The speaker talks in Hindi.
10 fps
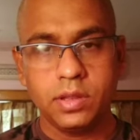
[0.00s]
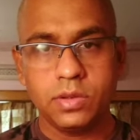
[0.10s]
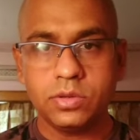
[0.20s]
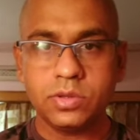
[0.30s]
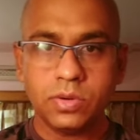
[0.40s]

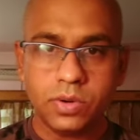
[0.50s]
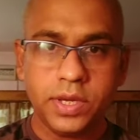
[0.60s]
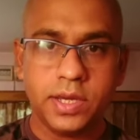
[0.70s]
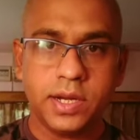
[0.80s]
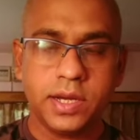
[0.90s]
दोस्तों हो
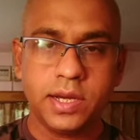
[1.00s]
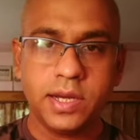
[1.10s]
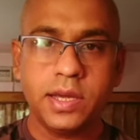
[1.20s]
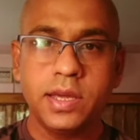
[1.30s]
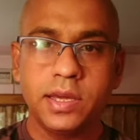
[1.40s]
ये रहा
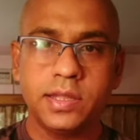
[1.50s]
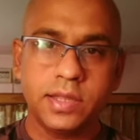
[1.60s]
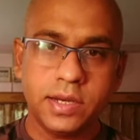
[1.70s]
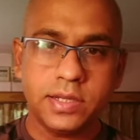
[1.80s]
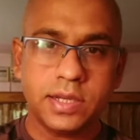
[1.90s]
है कि
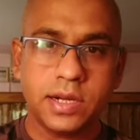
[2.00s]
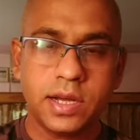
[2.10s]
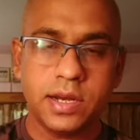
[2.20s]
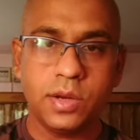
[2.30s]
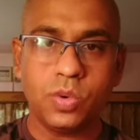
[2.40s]
दिल्ली
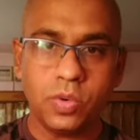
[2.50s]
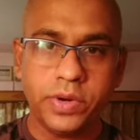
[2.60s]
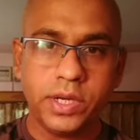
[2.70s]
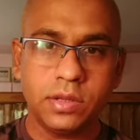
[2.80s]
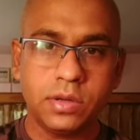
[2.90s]
सरकार ने
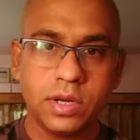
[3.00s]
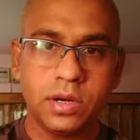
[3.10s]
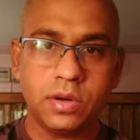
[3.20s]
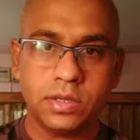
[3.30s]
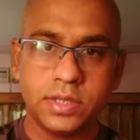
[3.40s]
कोविड के
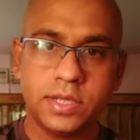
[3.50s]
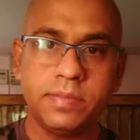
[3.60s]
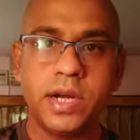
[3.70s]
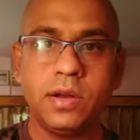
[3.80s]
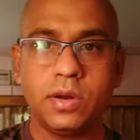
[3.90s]
दौरान
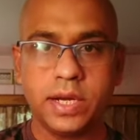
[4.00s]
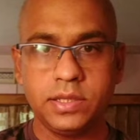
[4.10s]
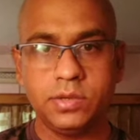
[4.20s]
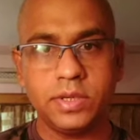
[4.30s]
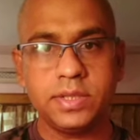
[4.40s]
ऑक्सीजन बेड और
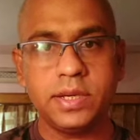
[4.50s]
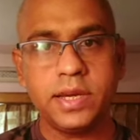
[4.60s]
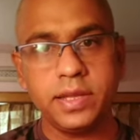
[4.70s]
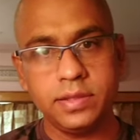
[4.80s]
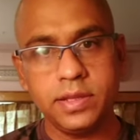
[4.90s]
आईसीयू की
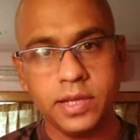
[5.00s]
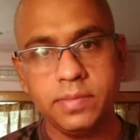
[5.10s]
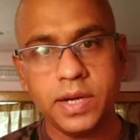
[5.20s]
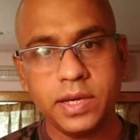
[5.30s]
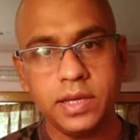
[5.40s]
संख्या इतनी नहीं
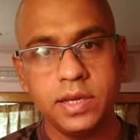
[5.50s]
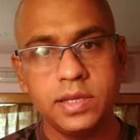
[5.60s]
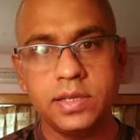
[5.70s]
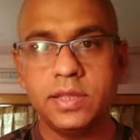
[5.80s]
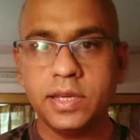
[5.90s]
बढ़ाई
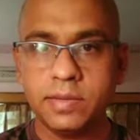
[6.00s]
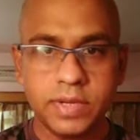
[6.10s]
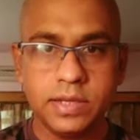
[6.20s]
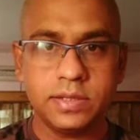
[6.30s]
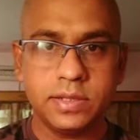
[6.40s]
जितने कि
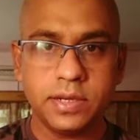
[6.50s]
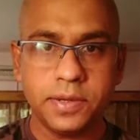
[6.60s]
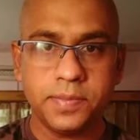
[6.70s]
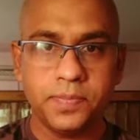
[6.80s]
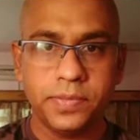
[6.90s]
मरीज थे
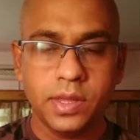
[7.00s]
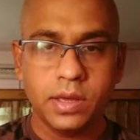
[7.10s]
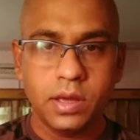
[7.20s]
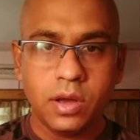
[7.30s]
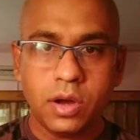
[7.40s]

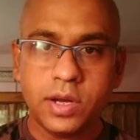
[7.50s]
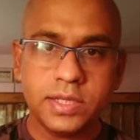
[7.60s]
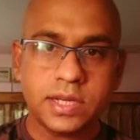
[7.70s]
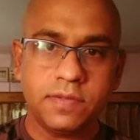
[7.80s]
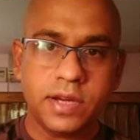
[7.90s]
और
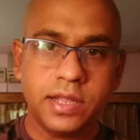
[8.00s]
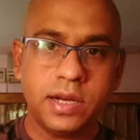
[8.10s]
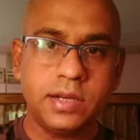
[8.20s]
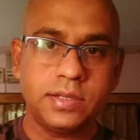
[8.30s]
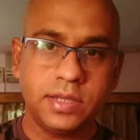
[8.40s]
इसका
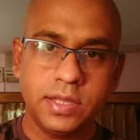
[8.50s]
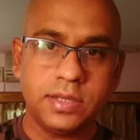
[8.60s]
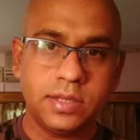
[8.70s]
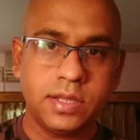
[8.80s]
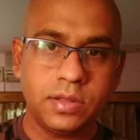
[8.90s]
फ़ायदा सीधे
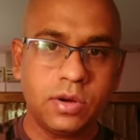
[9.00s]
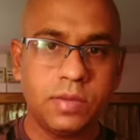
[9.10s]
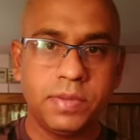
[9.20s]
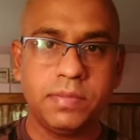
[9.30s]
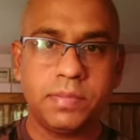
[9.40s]
सीधे तौर
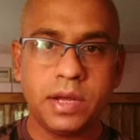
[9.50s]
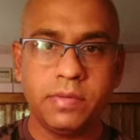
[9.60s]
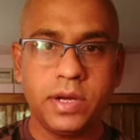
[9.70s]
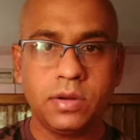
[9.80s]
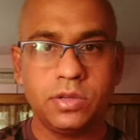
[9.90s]
पर
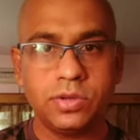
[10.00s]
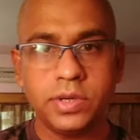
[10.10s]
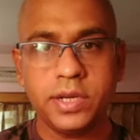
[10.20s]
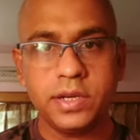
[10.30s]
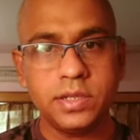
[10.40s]
प्राइवेट और
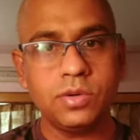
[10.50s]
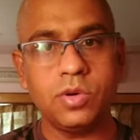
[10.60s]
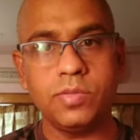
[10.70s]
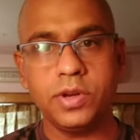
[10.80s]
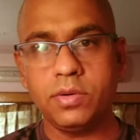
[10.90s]
छोटे नर्सिंग
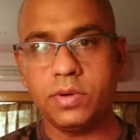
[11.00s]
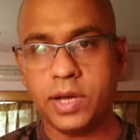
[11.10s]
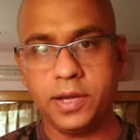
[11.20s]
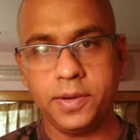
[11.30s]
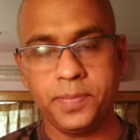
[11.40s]
होमों ने
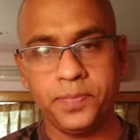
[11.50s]
उठाया